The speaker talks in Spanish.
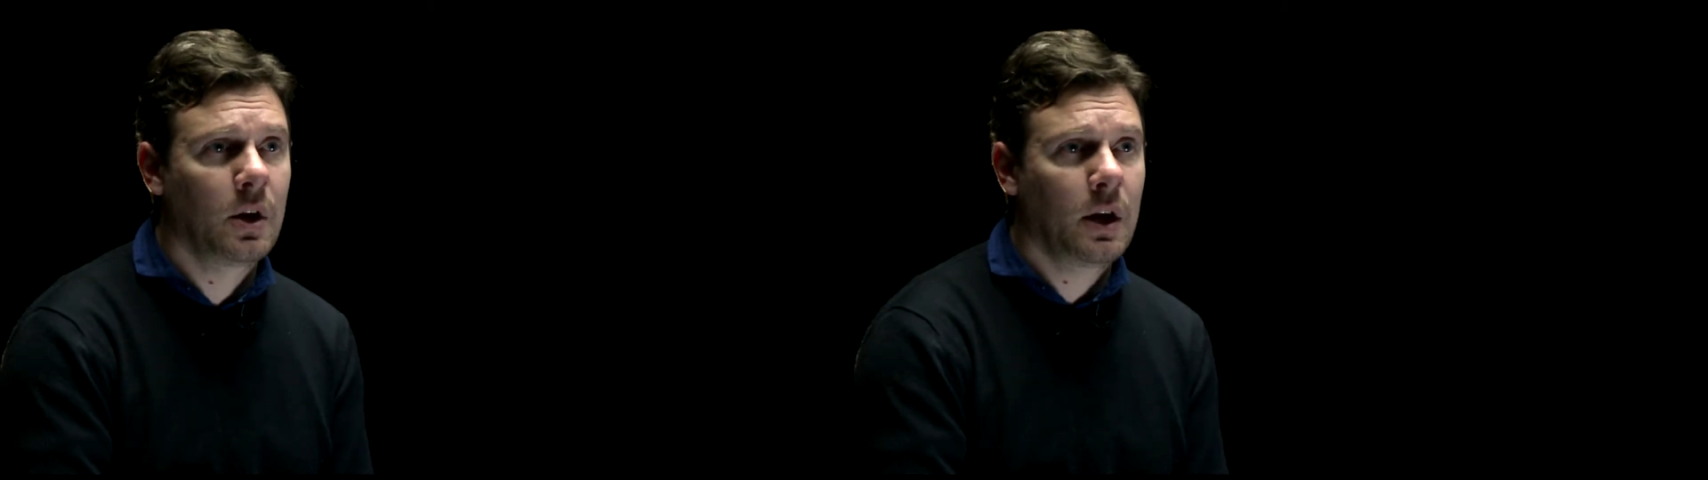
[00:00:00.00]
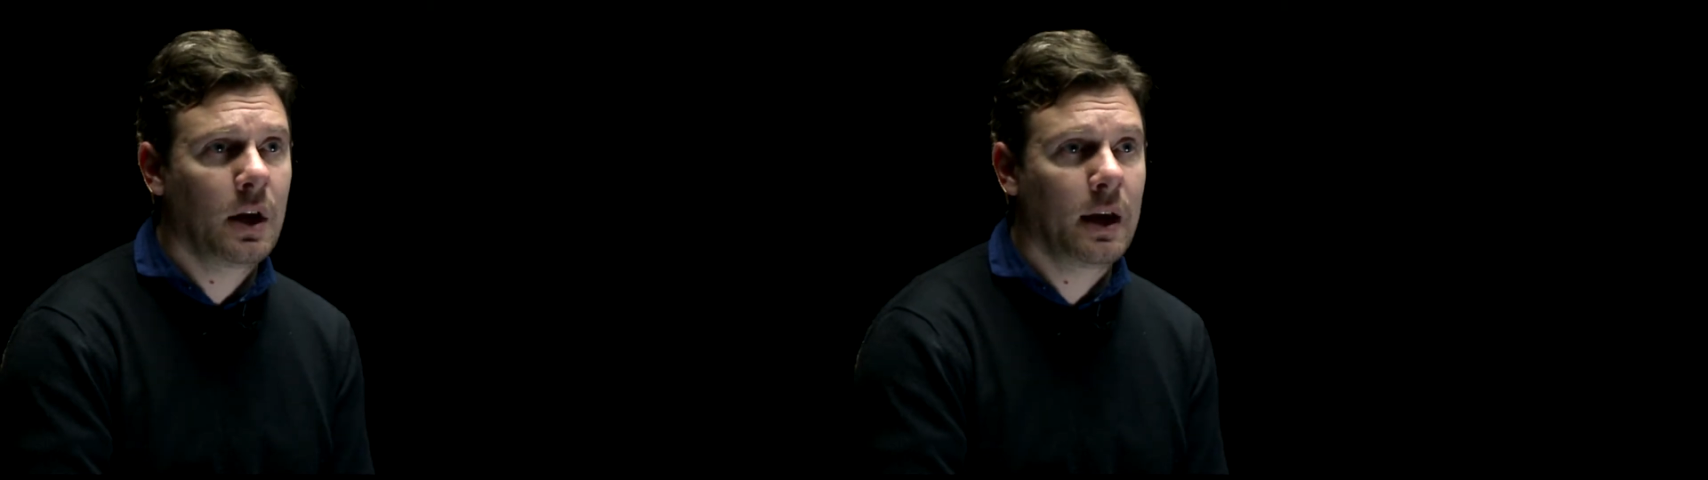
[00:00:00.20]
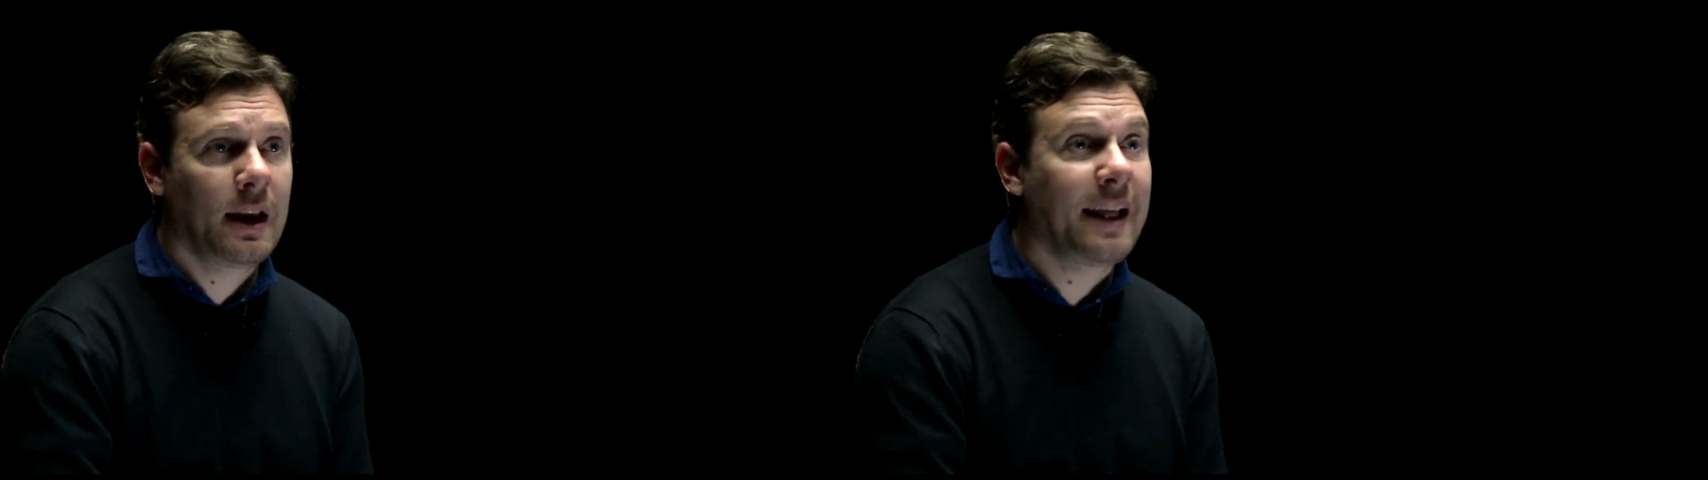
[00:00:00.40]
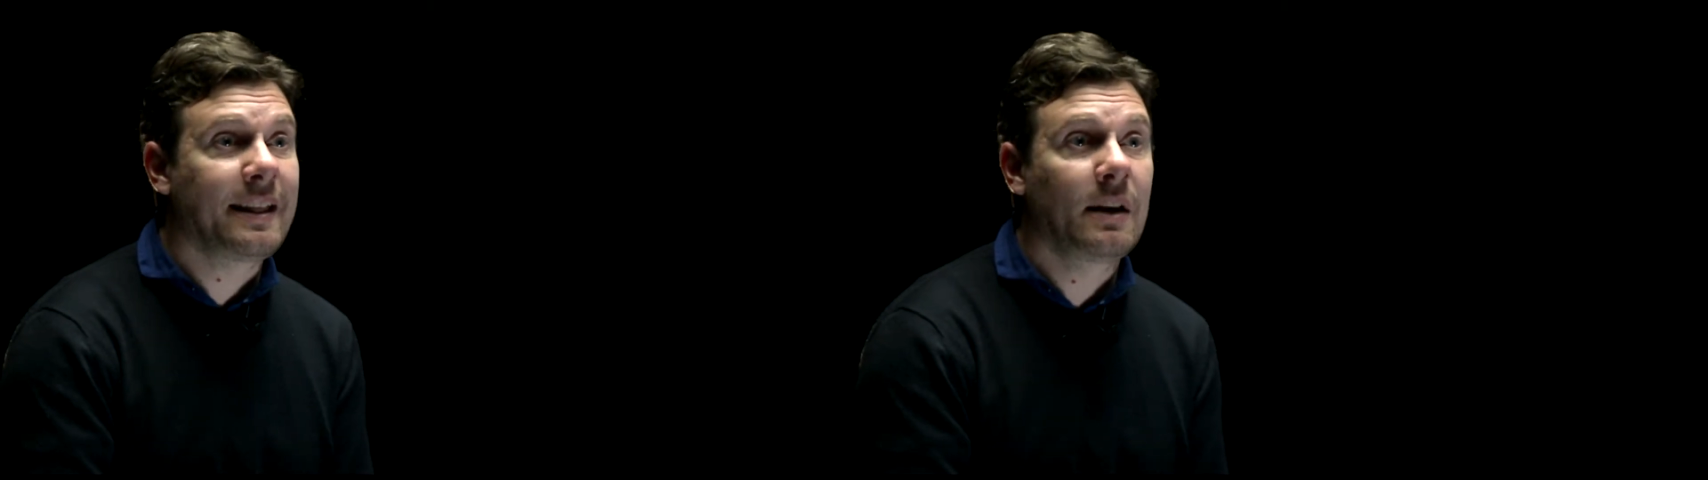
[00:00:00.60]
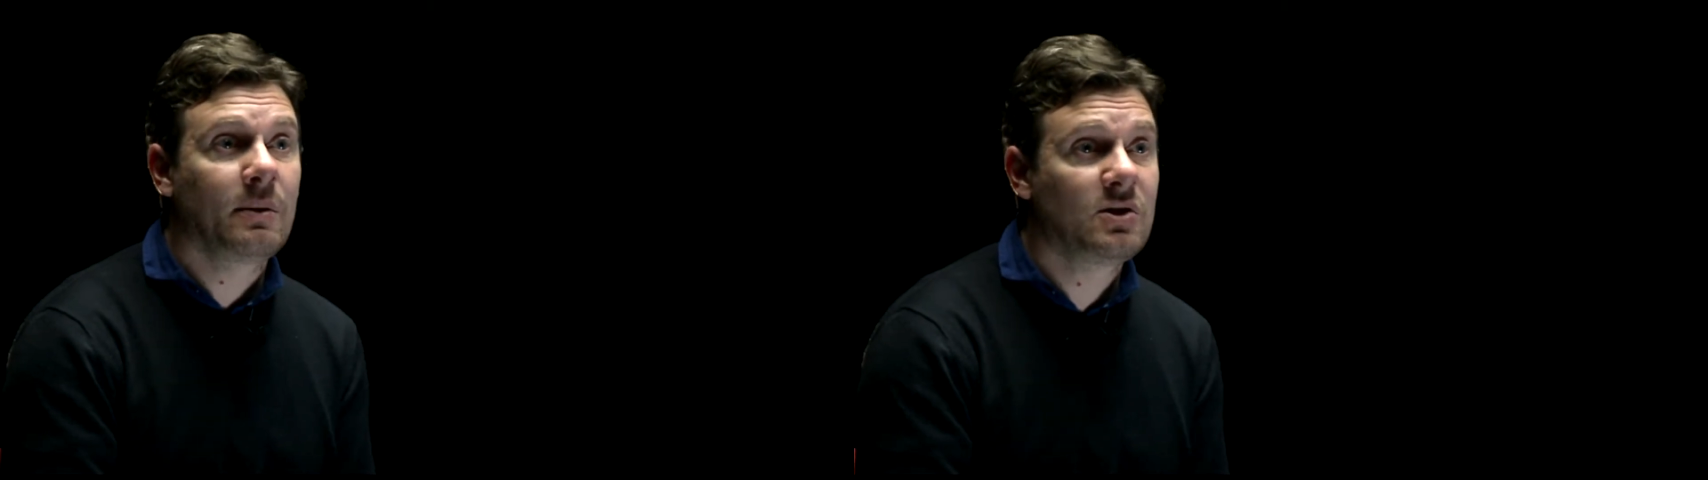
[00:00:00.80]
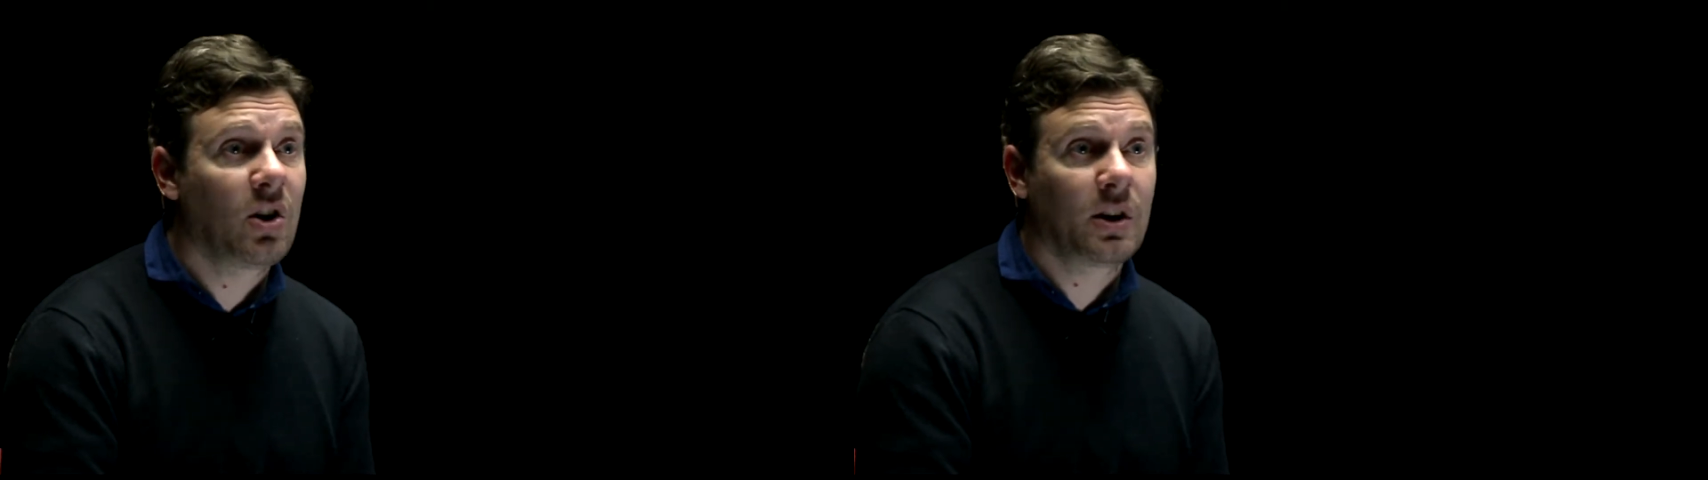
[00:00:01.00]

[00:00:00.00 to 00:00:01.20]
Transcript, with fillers: eh, en la televisión,